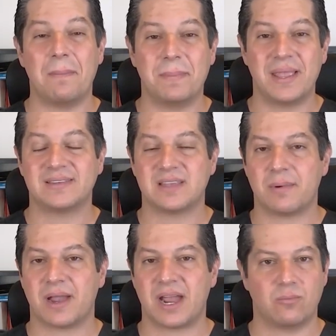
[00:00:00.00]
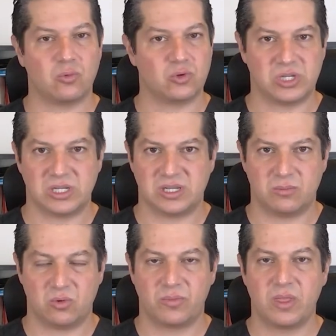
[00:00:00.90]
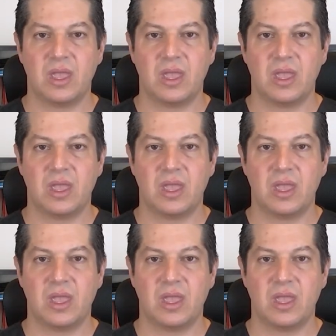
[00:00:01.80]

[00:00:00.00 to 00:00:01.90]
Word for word: empieza a bajar muchísimo.